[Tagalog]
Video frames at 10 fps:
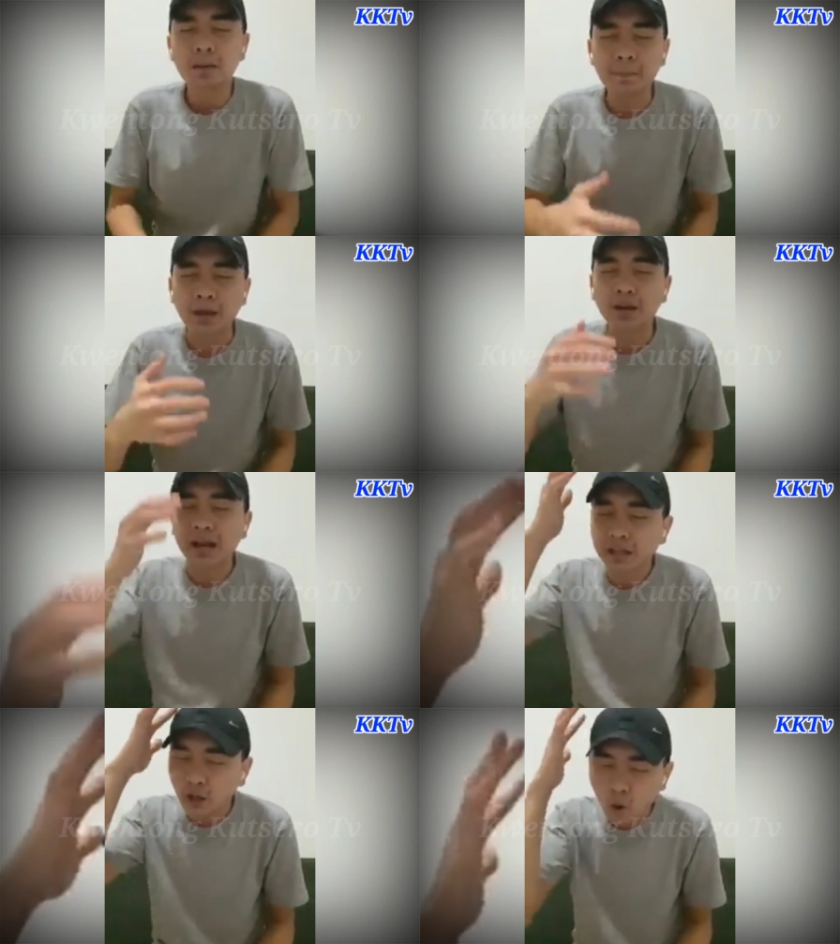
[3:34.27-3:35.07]
Meron
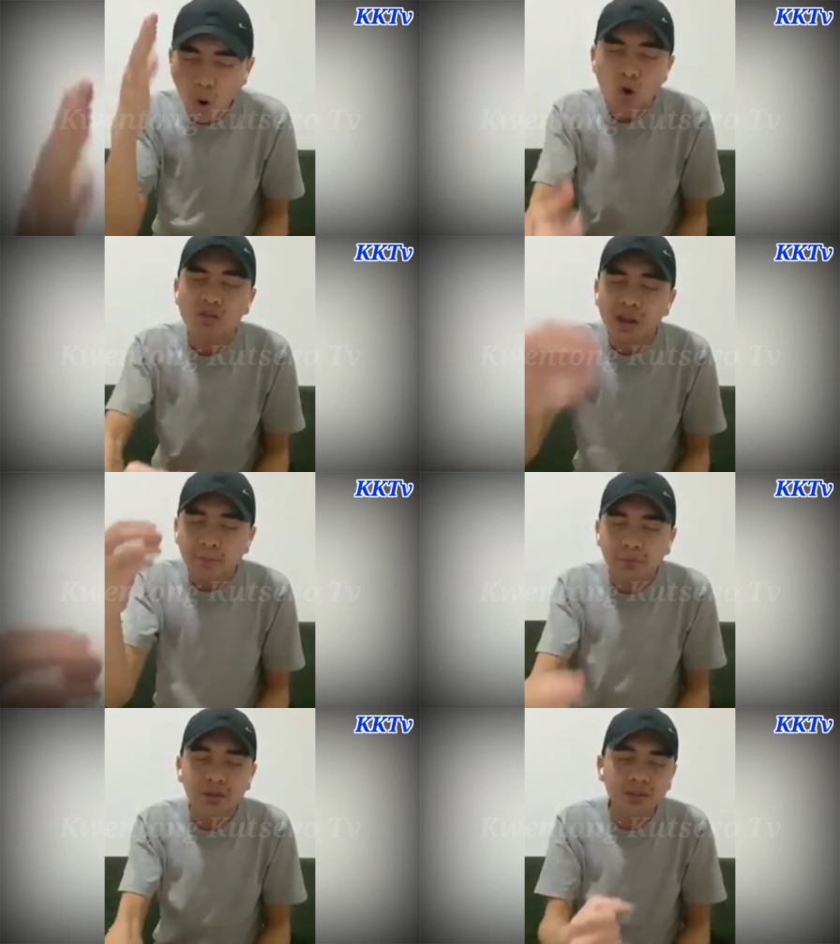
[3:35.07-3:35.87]
agad
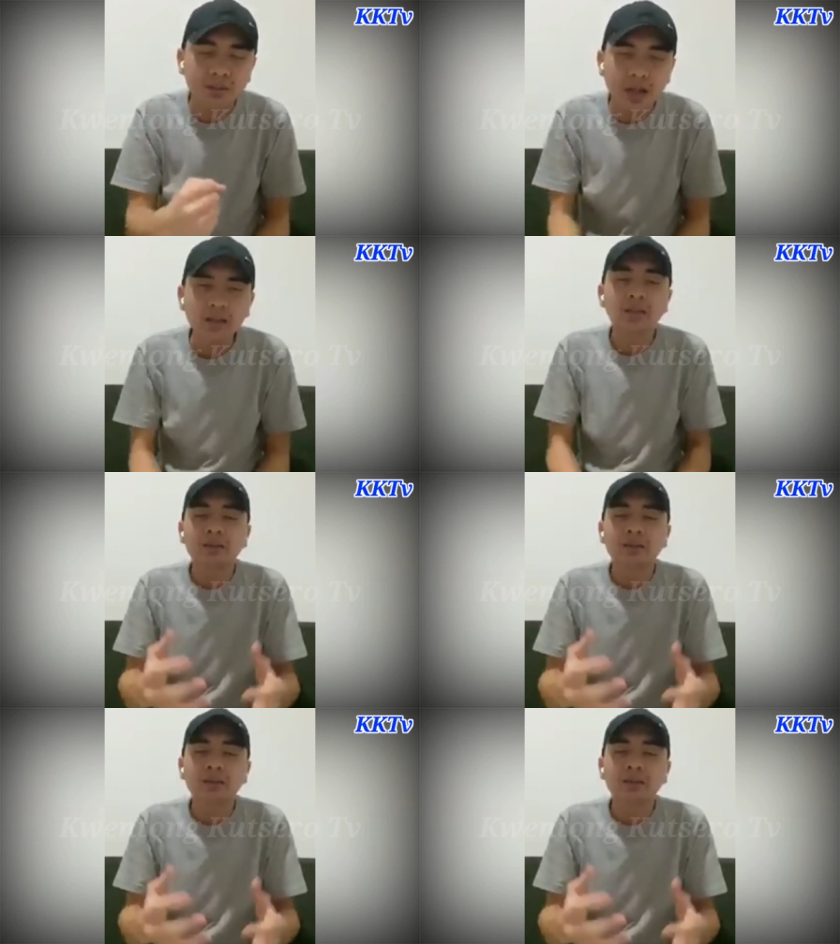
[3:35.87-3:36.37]
online personality